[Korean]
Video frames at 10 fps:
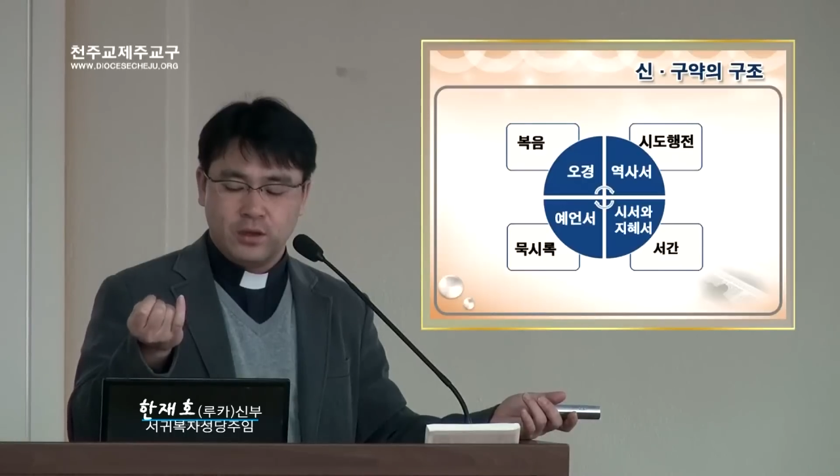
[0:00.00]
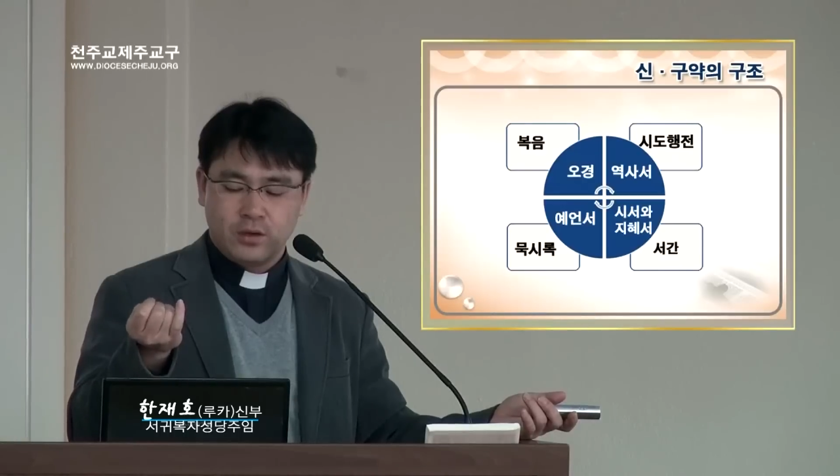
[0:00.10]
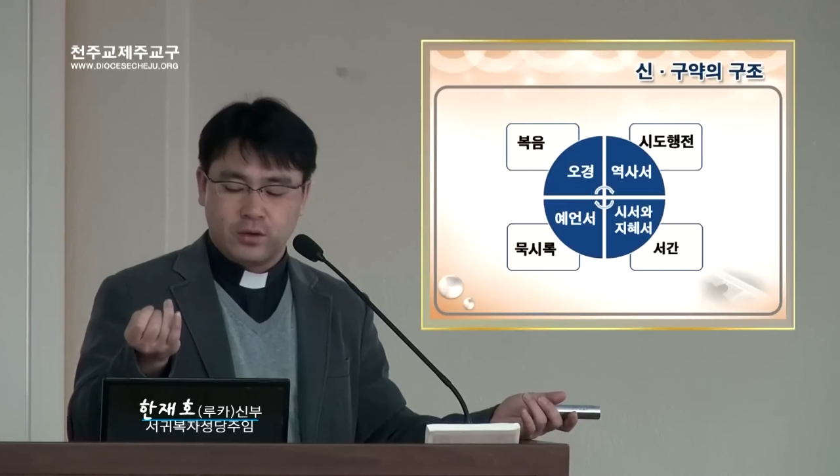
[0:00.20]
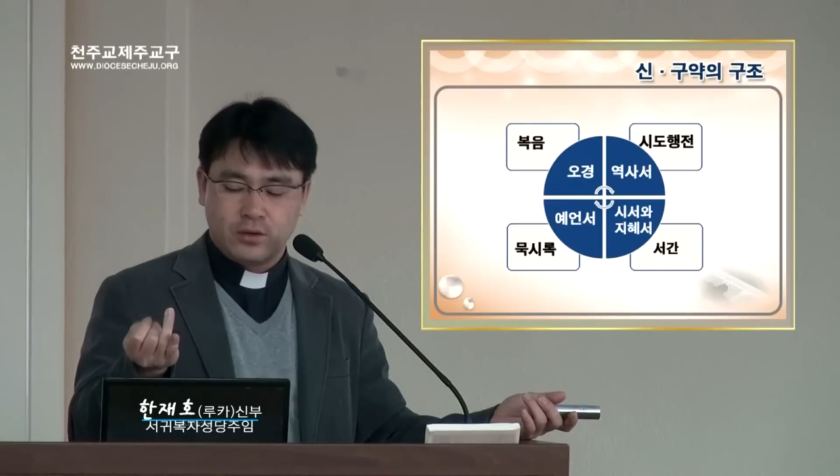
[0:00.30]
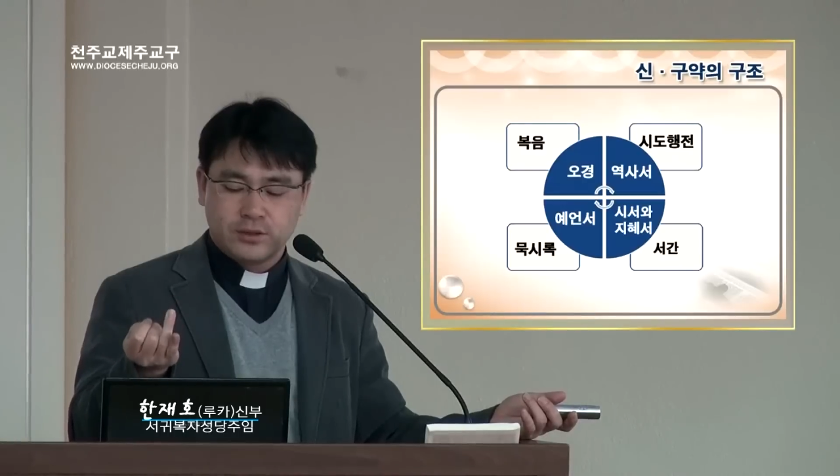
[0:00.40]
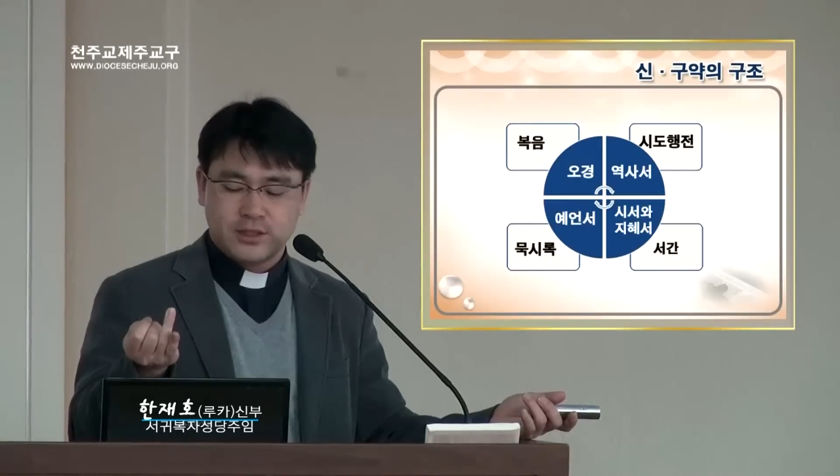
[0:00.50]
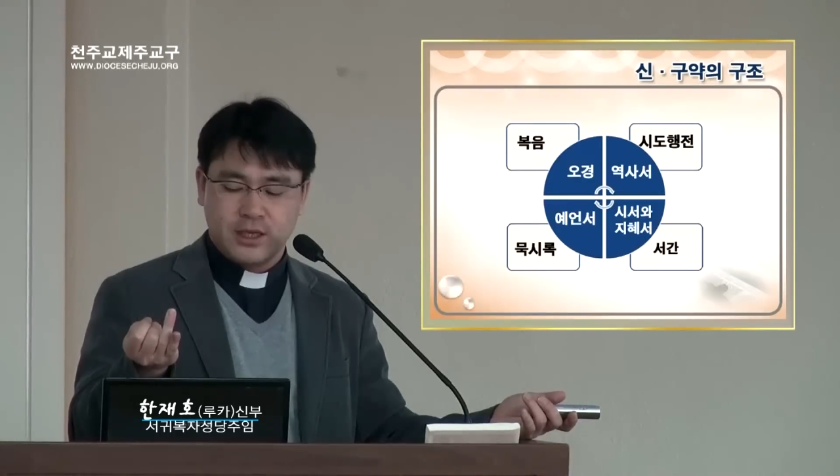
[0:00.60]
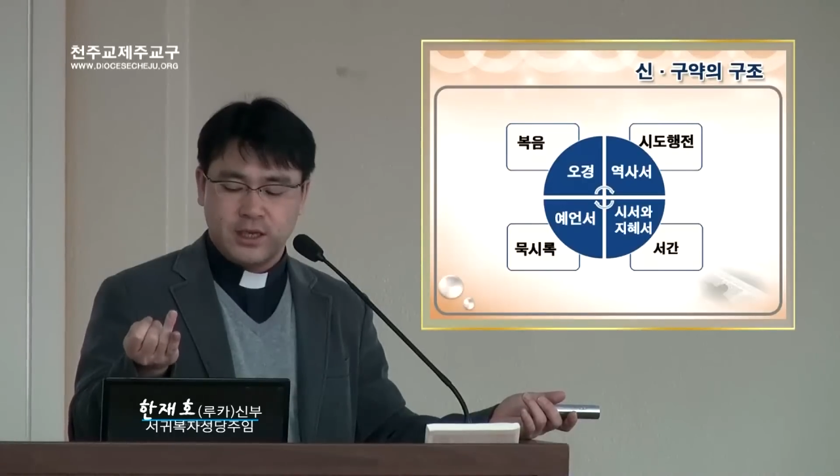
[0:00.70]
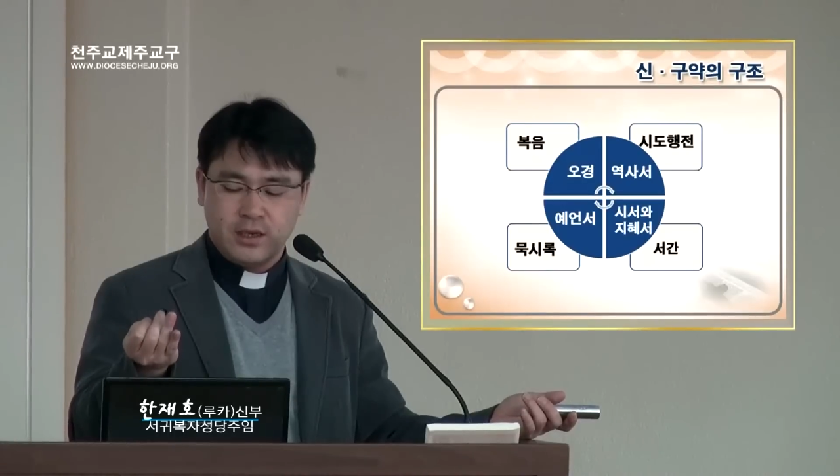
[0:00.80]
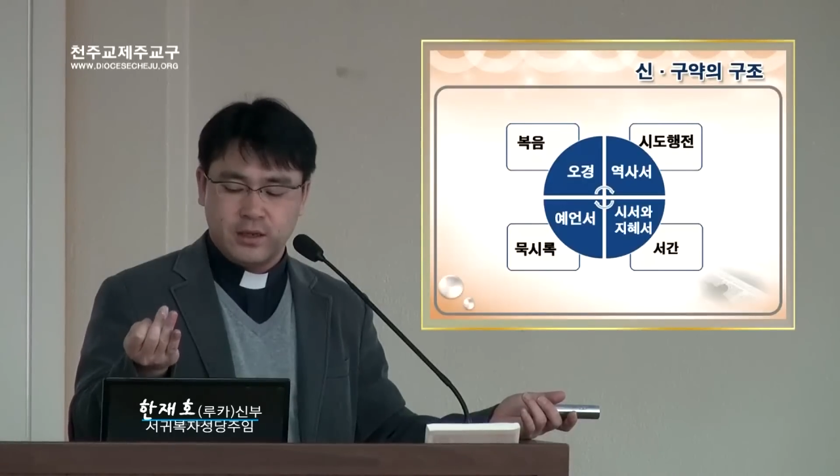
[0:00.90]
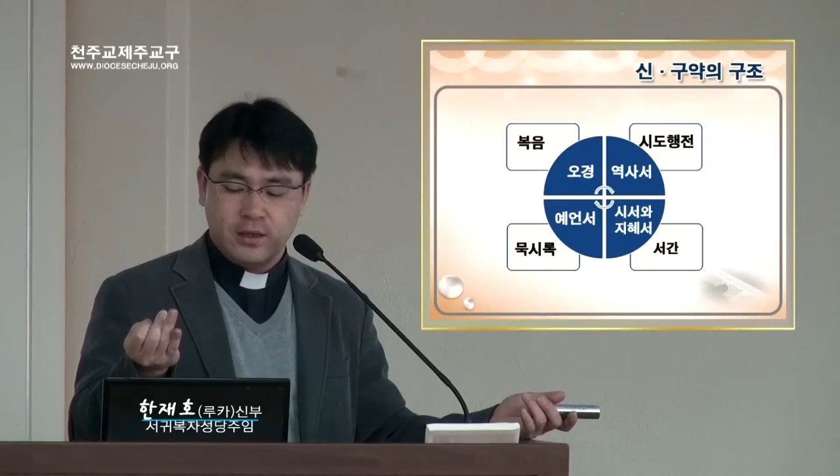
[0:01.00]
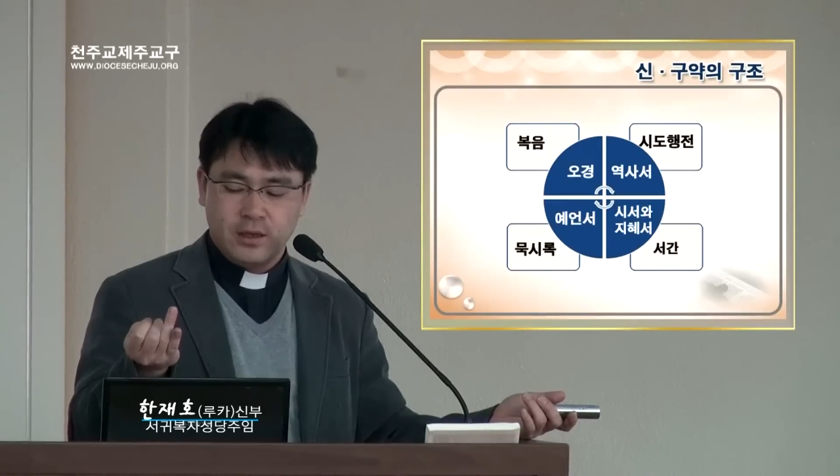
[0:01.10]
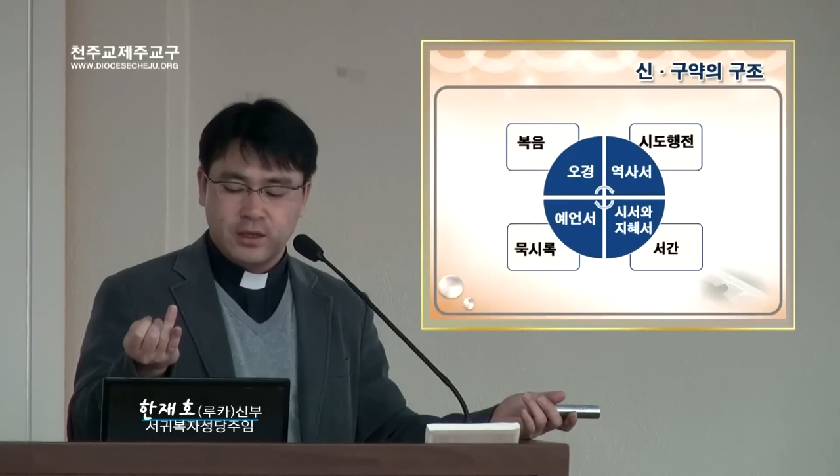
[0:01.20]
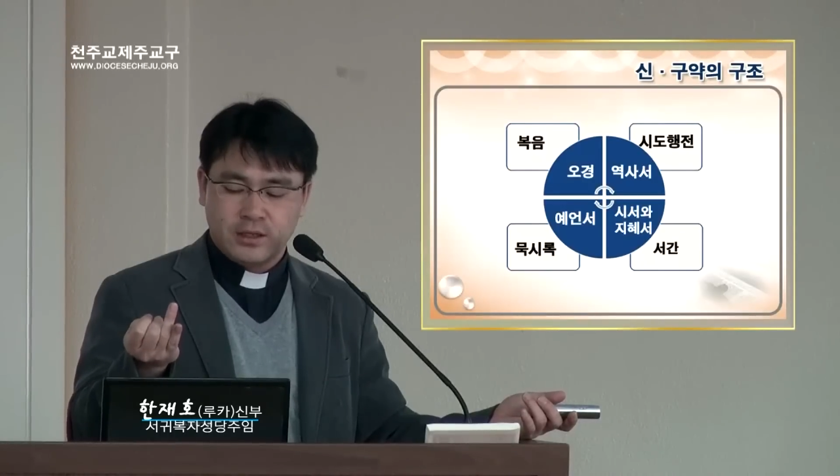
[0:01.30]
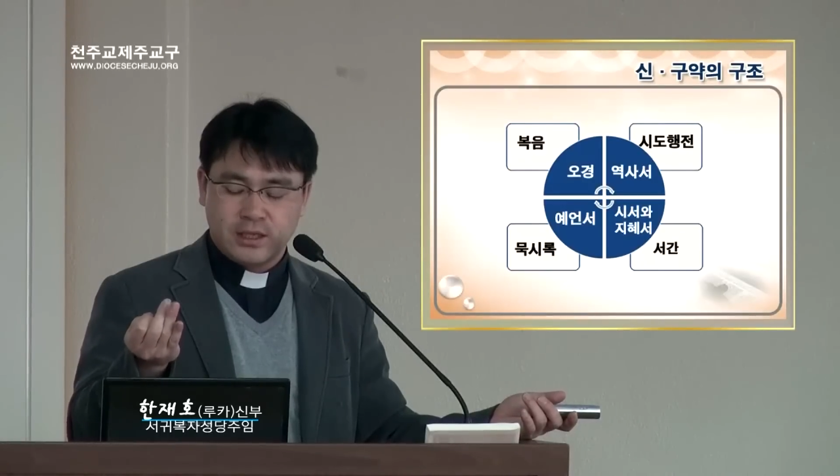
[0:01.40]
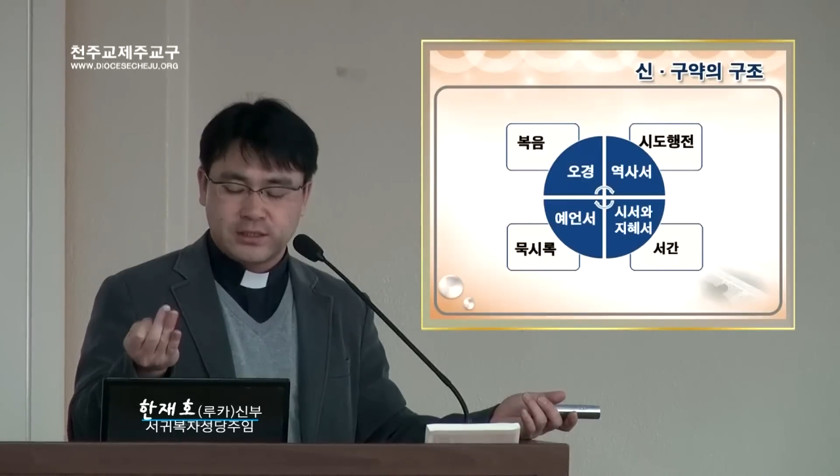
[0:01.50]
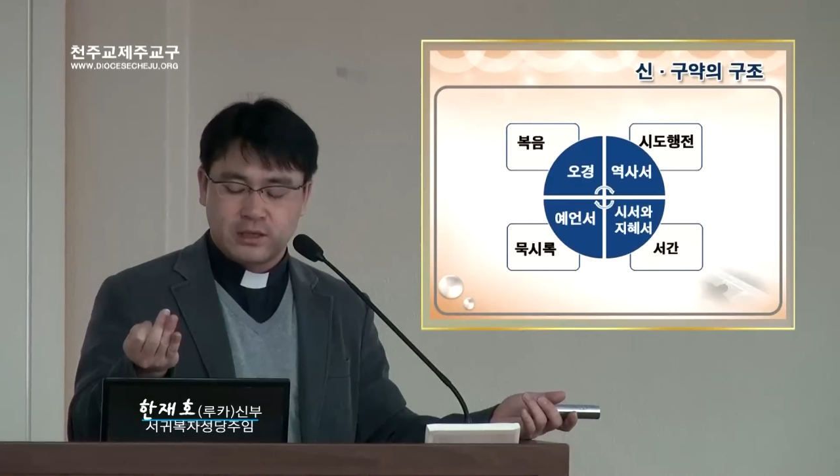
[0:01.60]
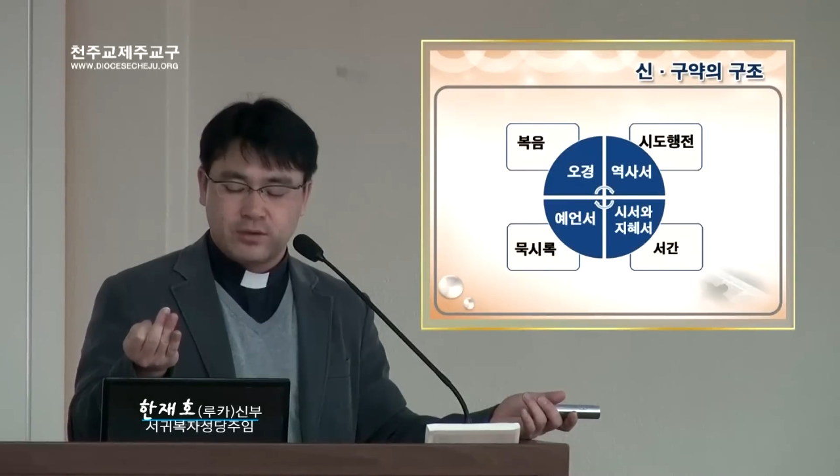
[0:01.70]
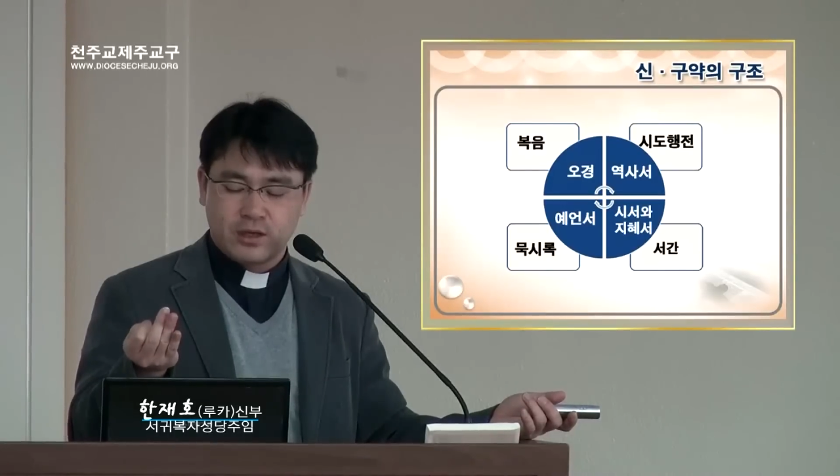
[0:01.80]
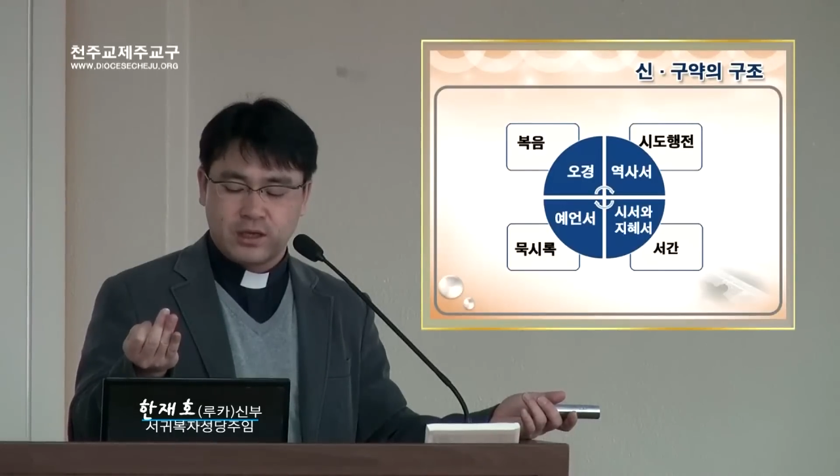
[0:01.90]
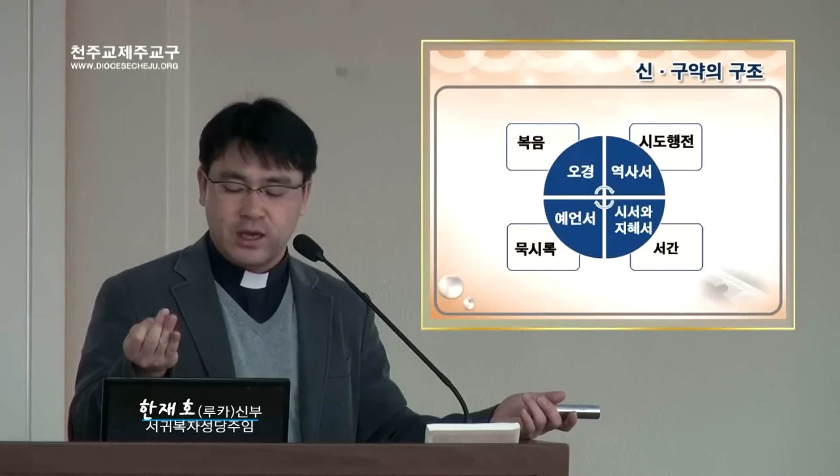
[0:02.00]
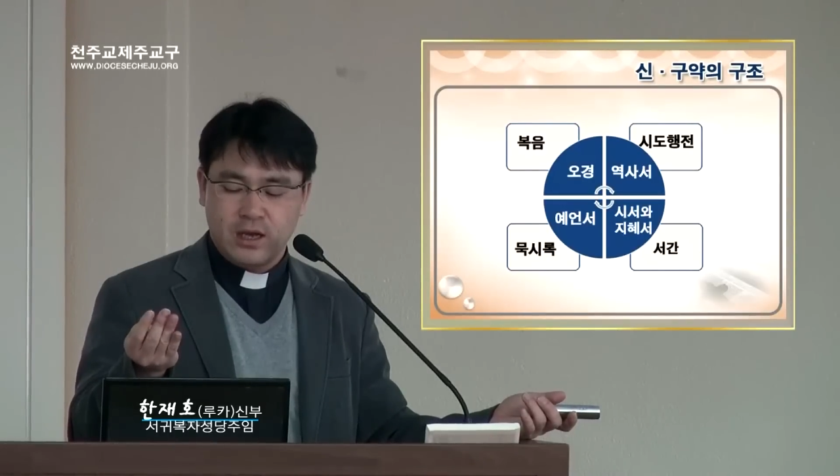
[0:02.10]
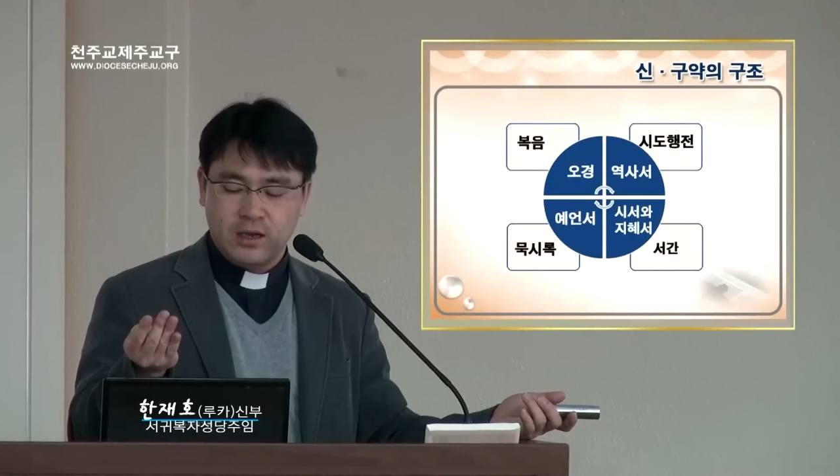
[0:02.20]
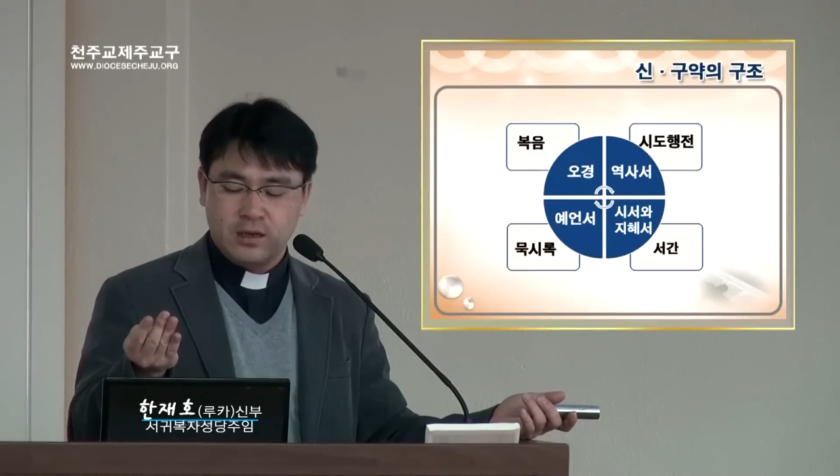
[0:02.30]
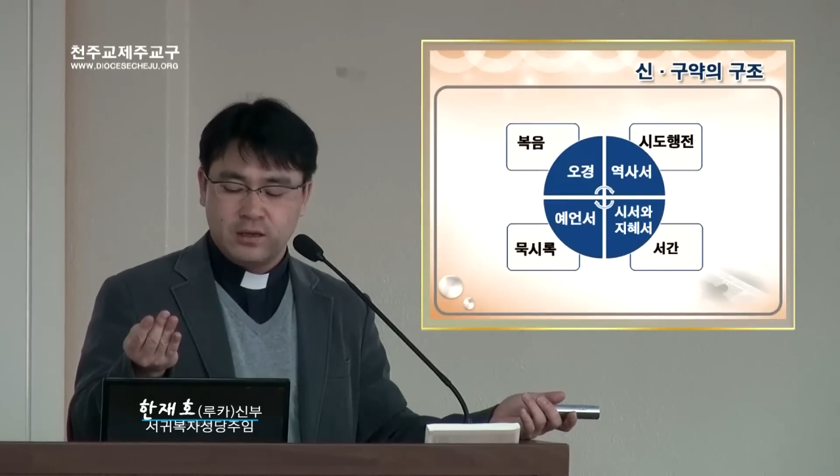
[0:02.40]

콜로세, 데살로니카,